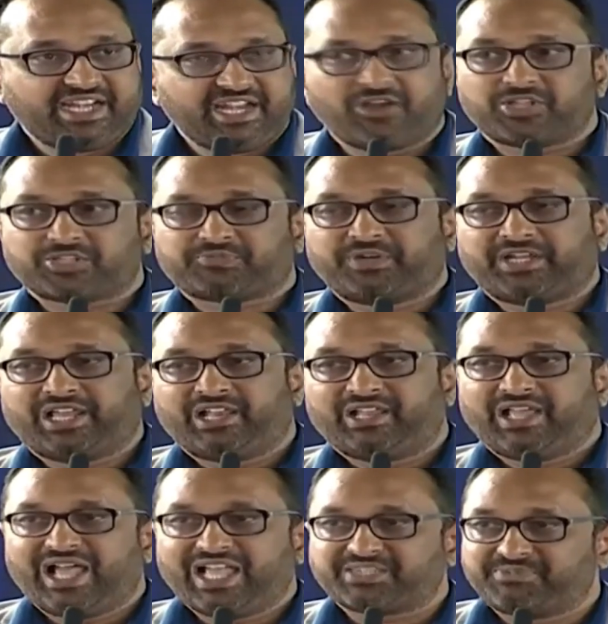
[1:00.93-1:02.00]
కిడ్నీ హాస్పిటల్
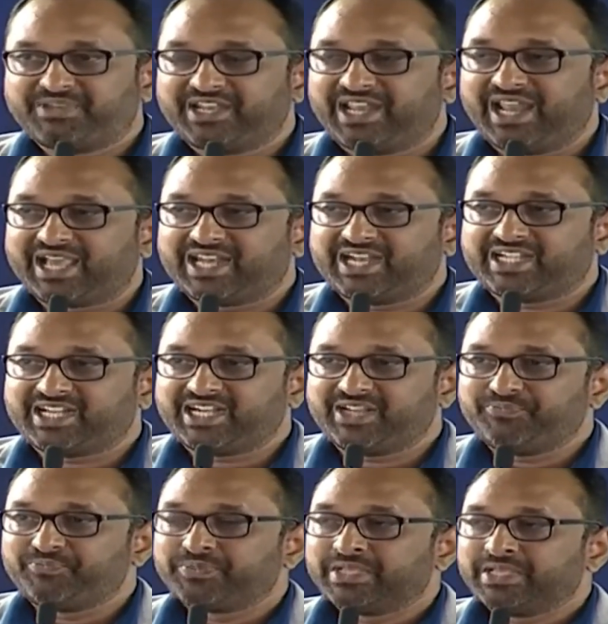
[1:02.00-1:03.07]
హ్యాస్ బిన్ ఇనాగ్రేటెడ్
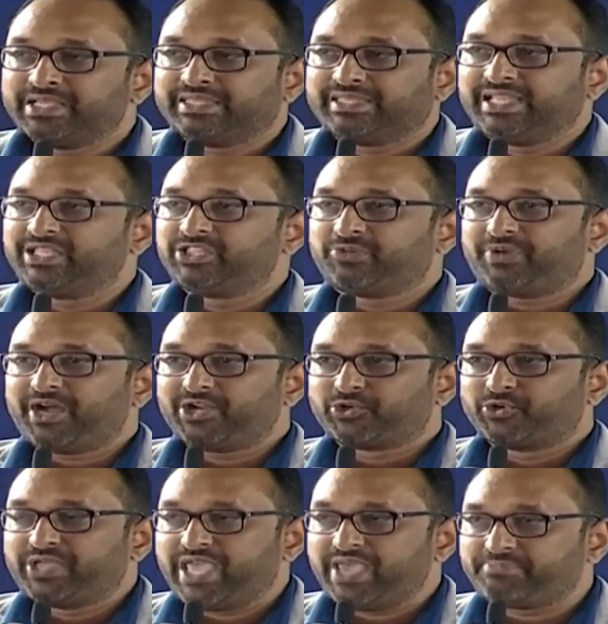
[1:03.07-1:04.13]
దీంతో
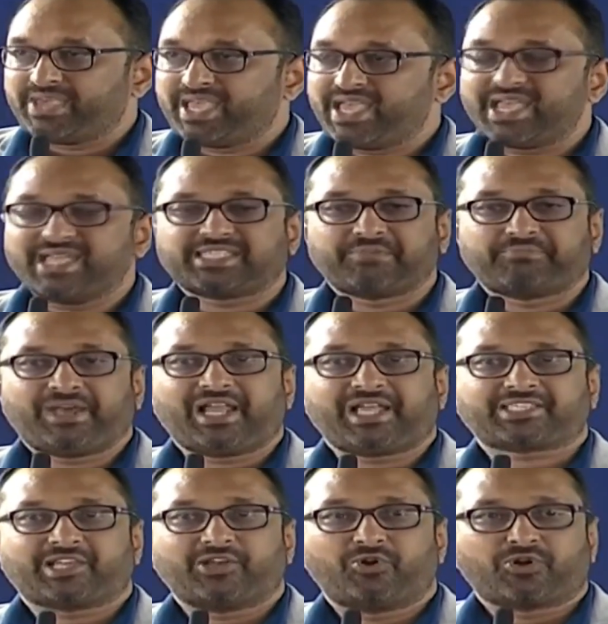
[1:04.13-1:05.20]
పాటు ఏపీఐసి
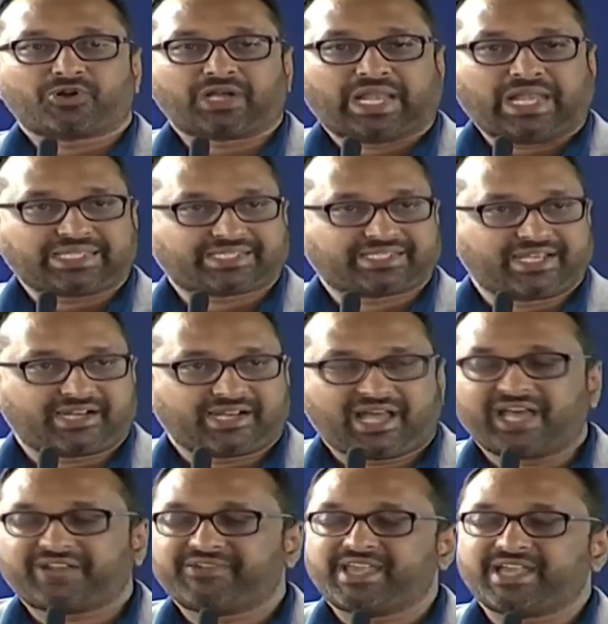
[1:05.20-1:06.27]
పలాసలో ఒక క్లస్టర్
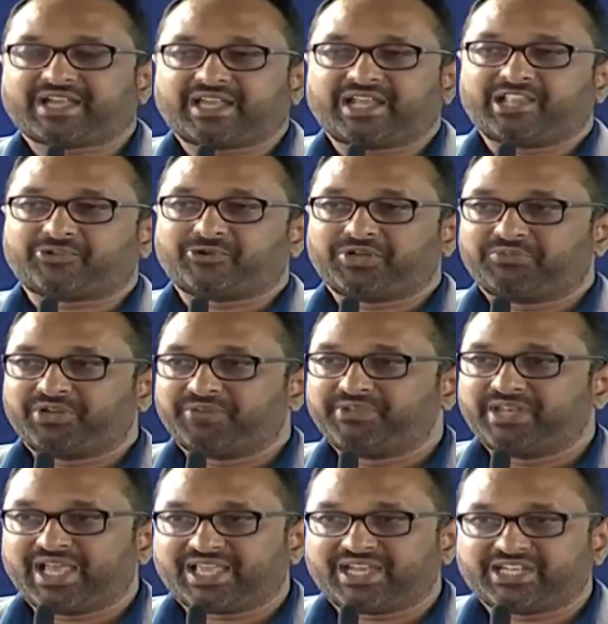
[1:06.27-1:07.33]
అరవై ఎకరాలతోటి మనం
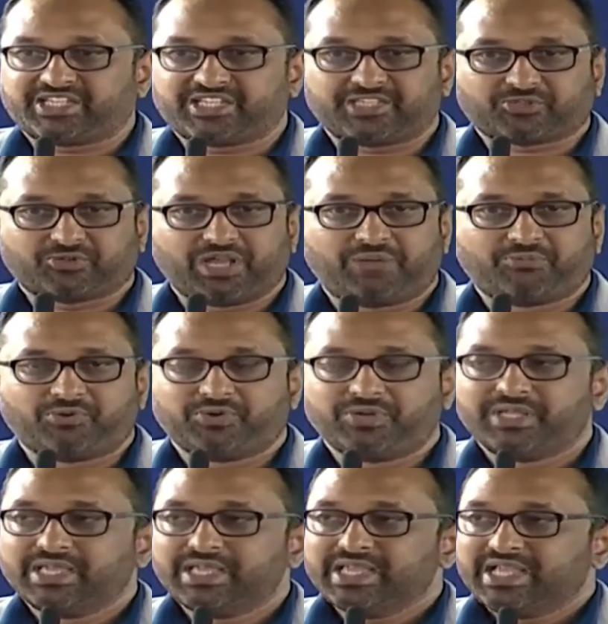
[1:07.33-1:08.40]
ఇనాగ్రేట్ చేస్తున్నాము
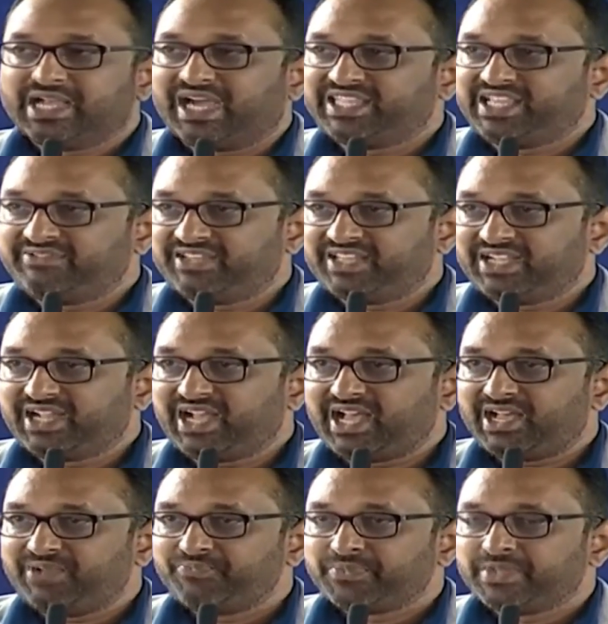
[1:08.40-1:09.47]
అదేవిధంగా
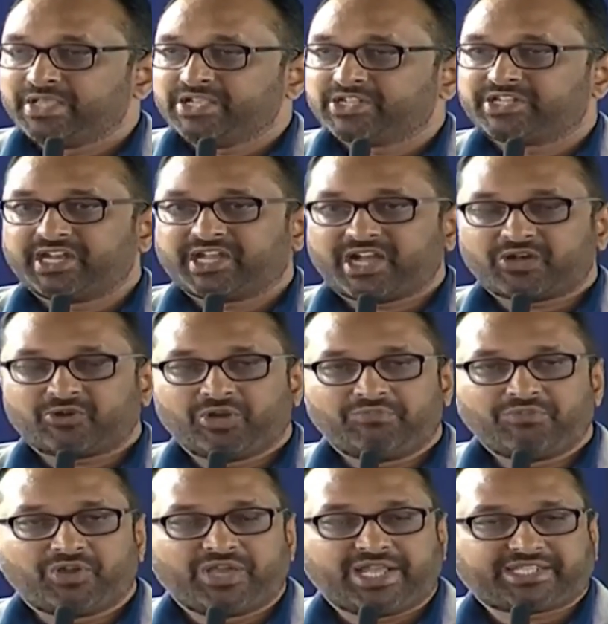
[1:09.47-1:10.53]

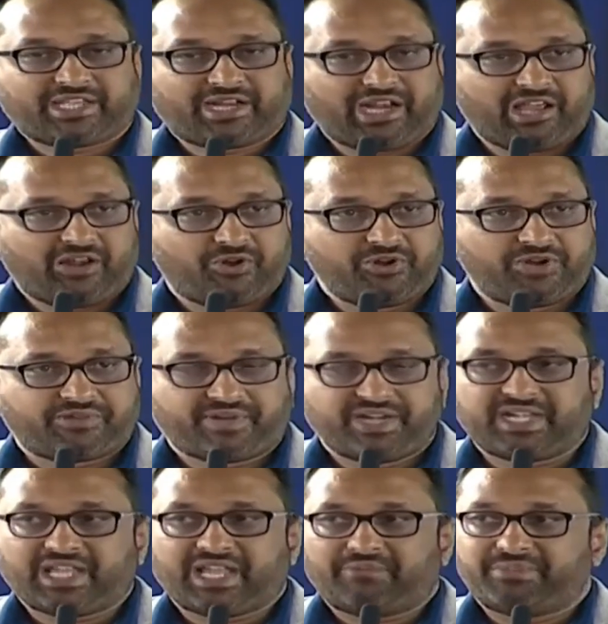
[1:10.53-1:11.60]
శ్రీకాకుళంలో హెచ్చర్రాలో
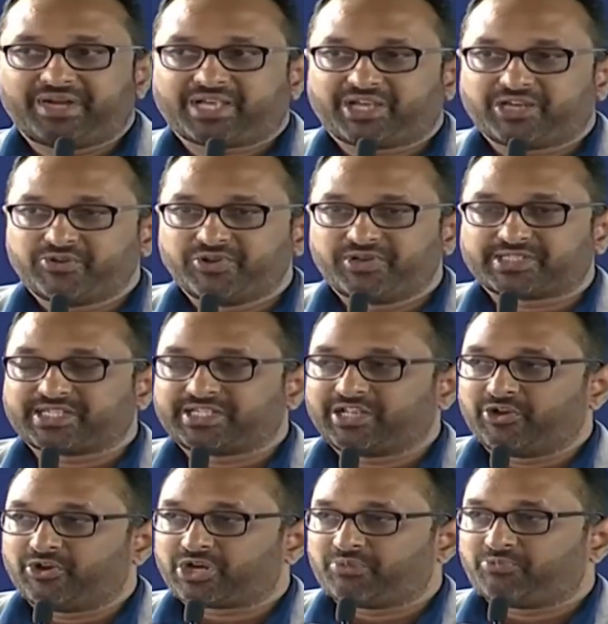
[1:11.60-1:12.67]
ఉన్నటువంటి అంబేద్కర్
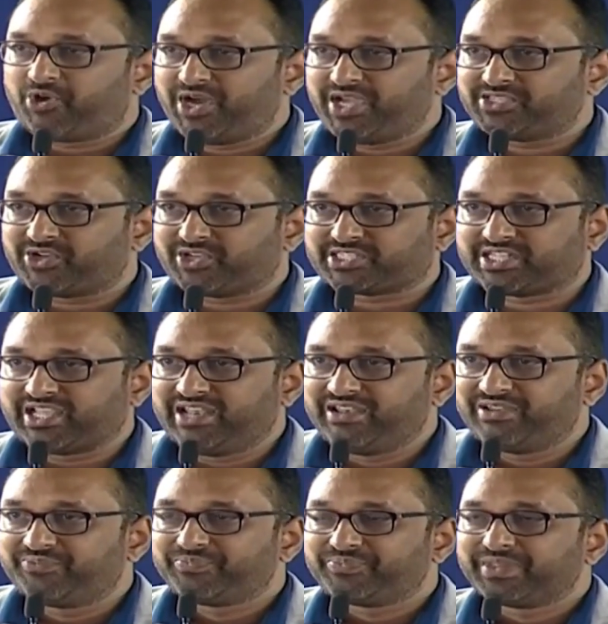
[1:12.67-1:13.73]
యూనివర్సిటీలో ఒక బాయ్స్ హాస్టల్